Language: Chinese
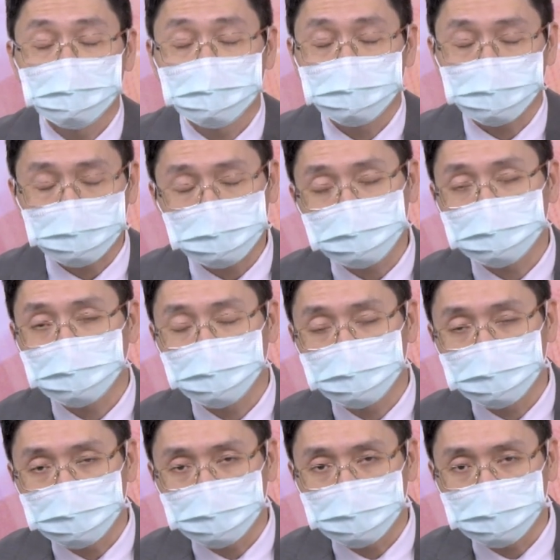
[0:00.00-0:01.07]
所使
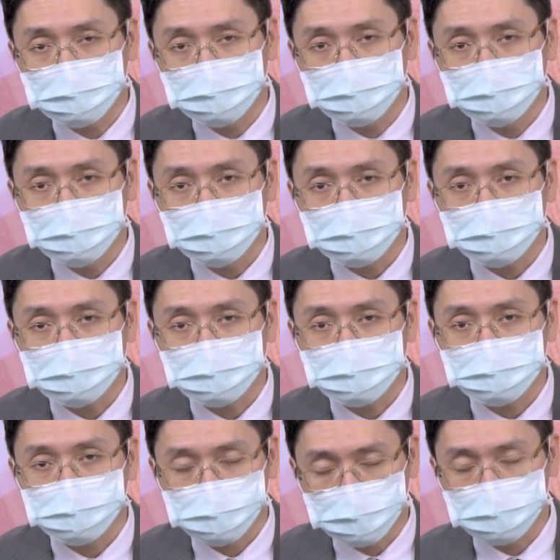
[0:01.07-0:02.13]
用的
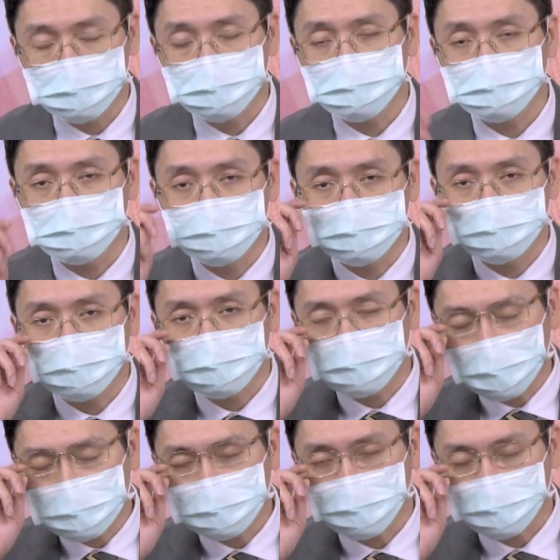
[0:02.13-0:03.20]
处理器，它的
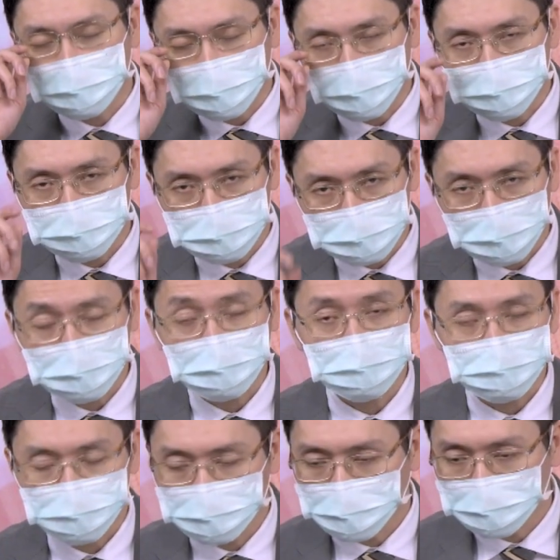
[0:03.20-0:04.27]
单价高的相
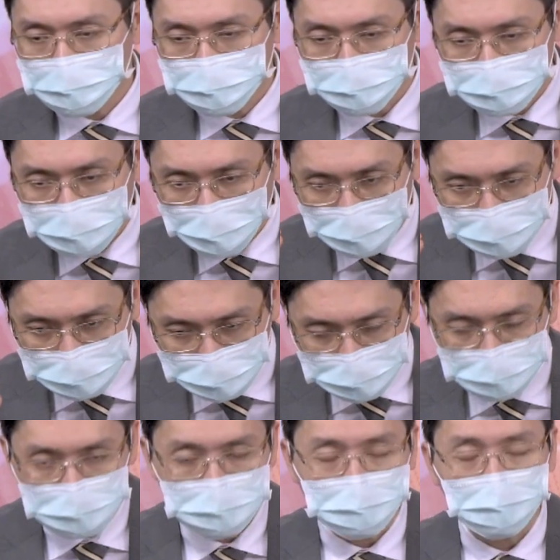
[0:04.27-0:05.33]
当多，那利润当然也
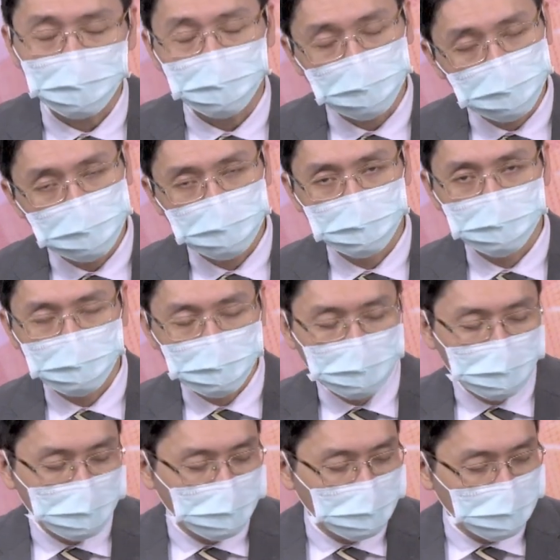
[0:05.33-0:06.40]
更高。
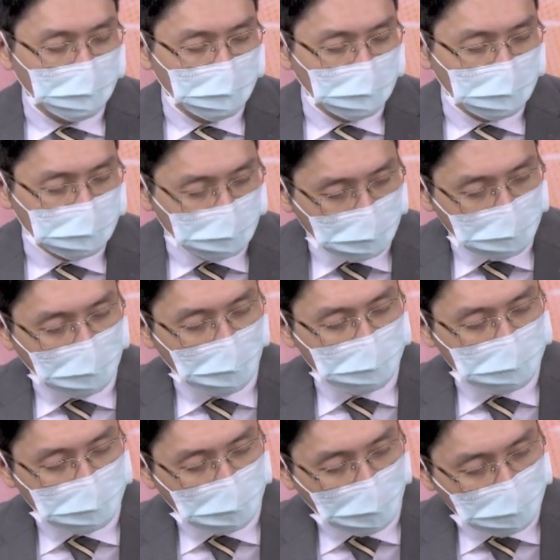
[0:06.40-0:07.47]
哦，所以一旦
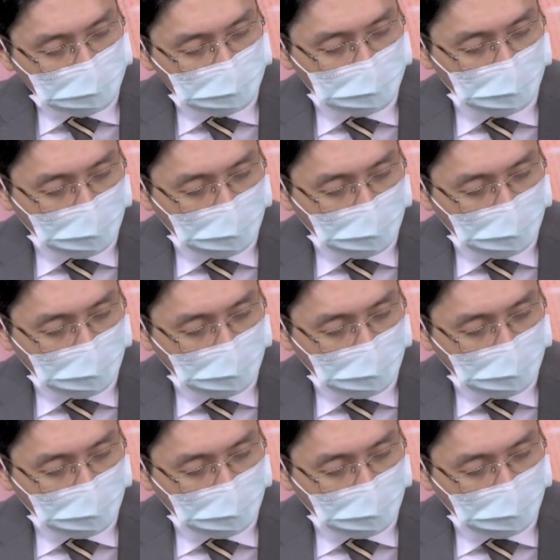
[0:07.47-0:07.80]
这个案子也